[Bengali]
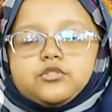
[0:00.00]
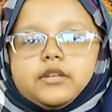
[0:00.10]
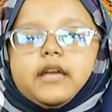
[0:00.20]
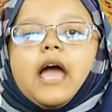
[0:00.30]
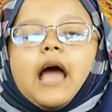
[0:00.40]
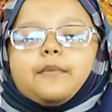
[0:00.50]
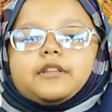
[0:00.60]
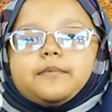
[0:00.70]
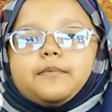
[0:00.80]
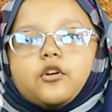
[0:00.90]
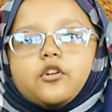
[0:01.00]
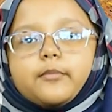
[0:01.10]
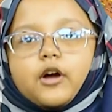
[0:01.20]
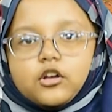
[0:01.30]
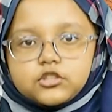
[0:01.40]
যদি আমাদের প্রিয়
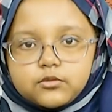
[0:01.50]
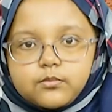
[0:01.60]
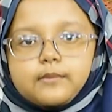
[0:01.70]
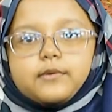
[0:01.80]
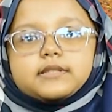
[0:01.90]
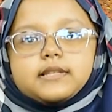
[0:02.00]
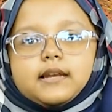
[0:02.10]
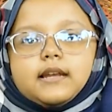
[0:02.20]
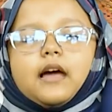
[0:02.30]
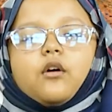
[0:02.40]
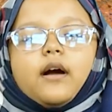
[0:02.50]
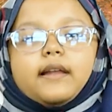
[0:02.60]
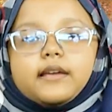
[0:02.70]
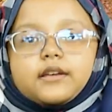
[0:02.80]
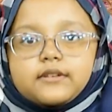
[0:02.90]
নবী হজরত মোহাম্মদ সাল্লাহ
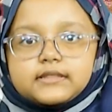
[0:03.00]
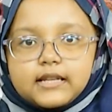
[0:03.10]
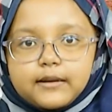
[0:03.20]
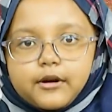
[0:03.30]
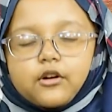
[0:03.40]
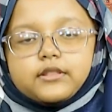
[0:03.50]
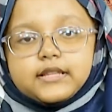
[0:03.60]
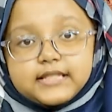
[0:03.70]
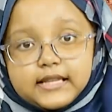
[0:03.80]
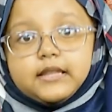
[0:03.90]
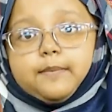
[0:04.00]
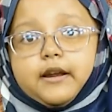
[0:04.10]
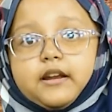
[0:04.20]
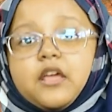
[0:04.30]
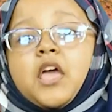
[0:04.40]
আলহি ওয়াসাল্লামের কথা জানতে
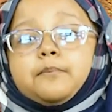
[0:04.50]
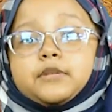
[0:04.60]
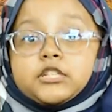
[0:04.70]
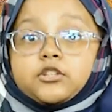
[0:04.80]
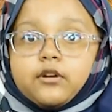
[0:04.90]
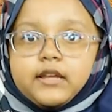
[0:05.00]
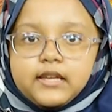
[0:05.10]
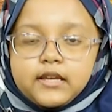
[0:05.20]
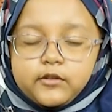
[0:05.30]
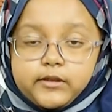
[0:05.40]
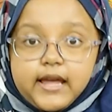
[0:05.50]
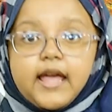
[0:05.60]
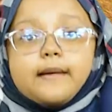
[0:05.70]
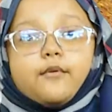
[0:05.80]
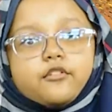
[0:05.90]
পারেন বিশেষ করে ইহুদি
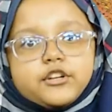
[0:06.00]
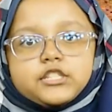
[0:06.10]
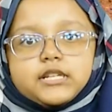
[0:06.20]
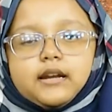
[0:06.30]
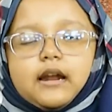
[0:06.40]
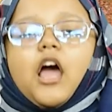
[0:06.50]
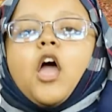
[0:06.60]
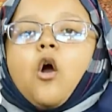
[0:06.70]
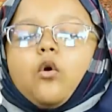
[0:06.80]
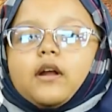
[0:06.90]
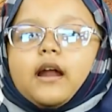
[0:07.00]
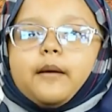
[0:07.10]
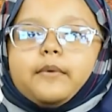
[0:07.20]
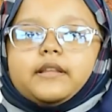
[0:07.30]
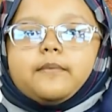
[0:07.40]
এবং খ্রিস্টানরা ওনারা
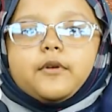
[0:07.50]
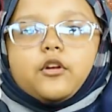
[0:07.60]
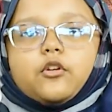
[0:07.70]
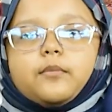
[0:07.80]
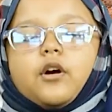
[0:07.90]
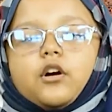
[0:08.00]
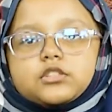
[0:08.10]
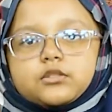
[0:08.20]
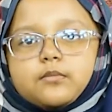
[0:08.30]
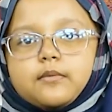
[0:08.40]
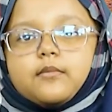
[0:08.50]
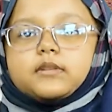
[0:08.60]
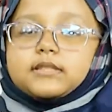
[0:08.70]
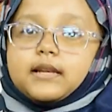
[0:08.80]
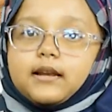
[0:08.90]
আমাদের প্রিয় নবী হজরত
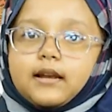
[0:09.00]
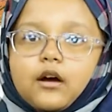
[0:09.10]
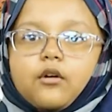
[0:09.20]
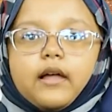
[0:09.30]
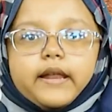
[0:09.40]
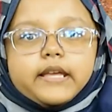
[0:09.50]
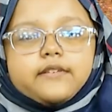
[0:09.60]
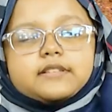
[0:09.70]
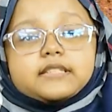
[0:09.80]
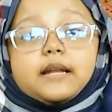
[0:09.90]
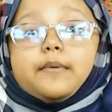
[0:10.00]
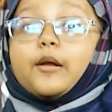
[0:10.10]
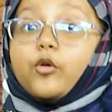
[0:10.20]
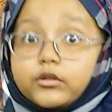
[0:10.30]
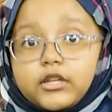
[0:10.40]
মোহাম্মদ সাল্লাহ আলহি
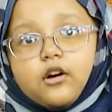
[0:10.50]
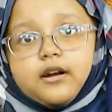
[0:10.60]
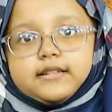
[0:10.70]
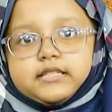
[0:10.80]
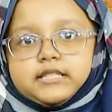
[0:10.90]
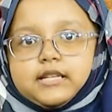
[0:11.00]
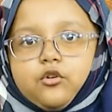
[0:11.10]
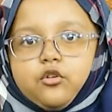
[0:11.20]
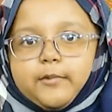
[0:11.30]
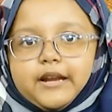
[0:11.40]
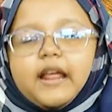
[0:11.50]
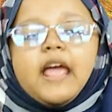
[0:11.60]
ওয়াসাল্লামের ক্ষতি করার চেষ্টা করবেন